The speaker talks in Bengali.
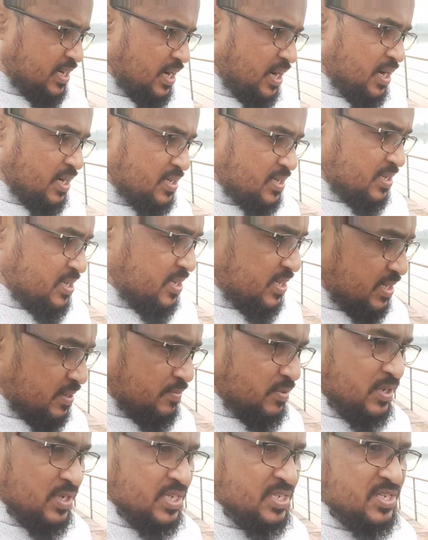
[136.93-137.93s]
কাঠ
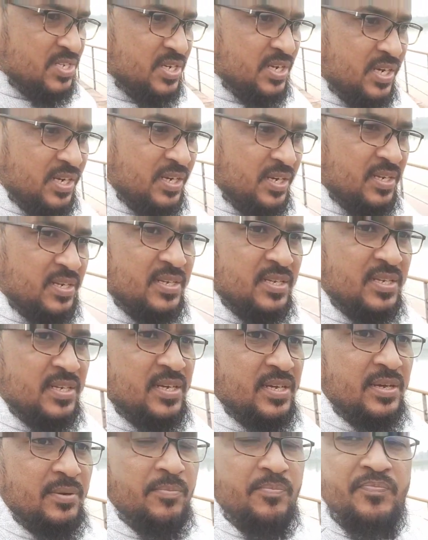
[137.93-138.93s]
এবং স্টিল
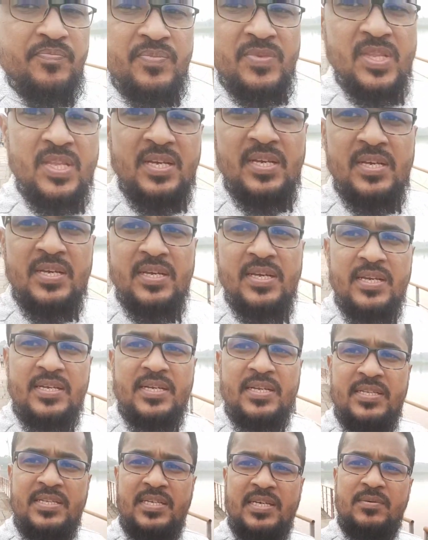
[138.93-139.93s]
হ্যাঁ
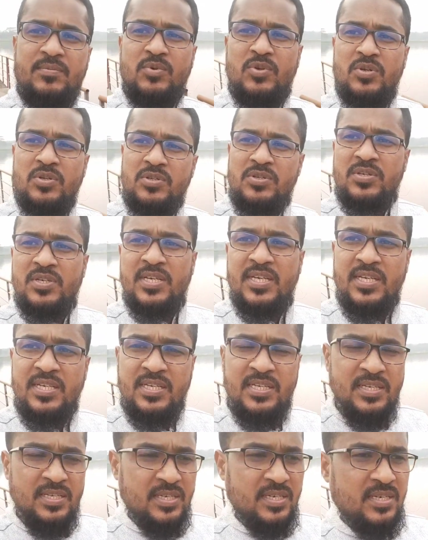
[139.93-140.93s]
এটা দিয়ে মূলত এই
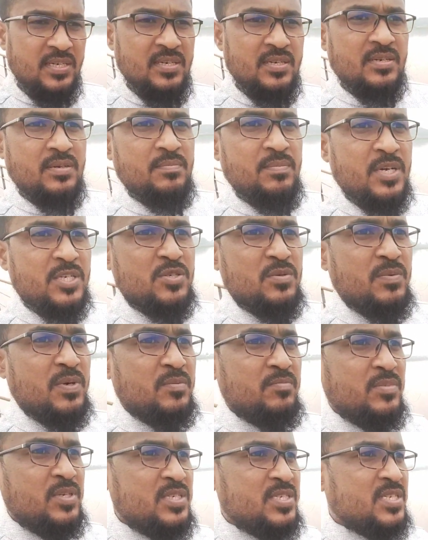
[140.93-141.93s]
ভাসমান
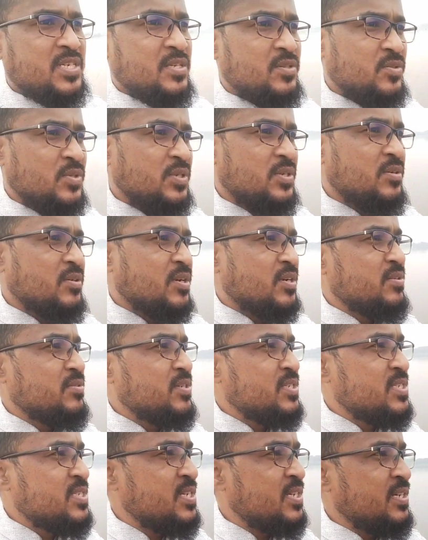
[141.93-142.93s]
ব্রিজটা তৈরি করা
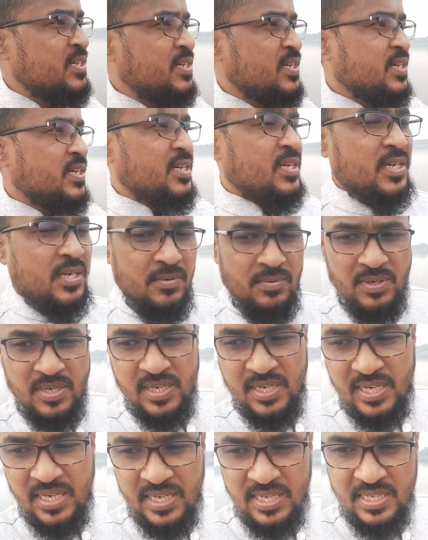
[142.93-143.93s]
হয়েছে এবং
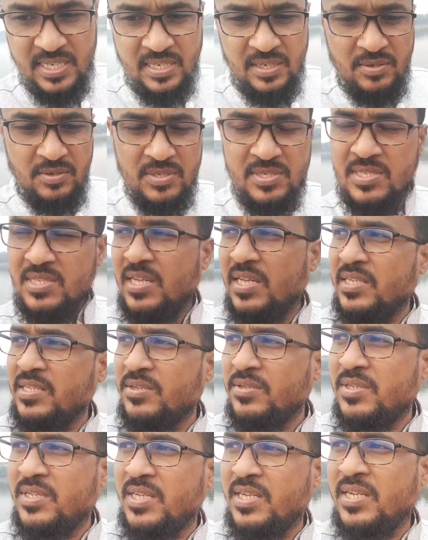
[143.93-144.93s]
এখানে কিন্তু
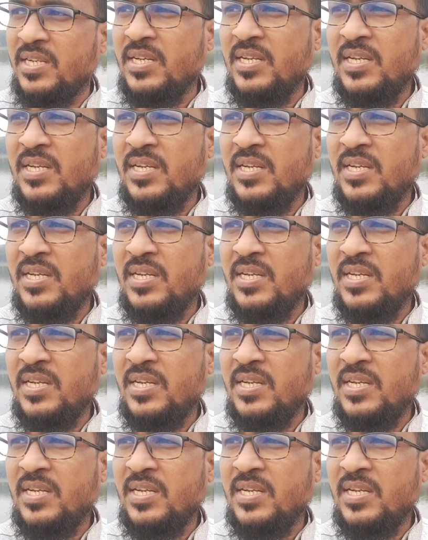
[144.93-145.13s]
স্থানীয়দের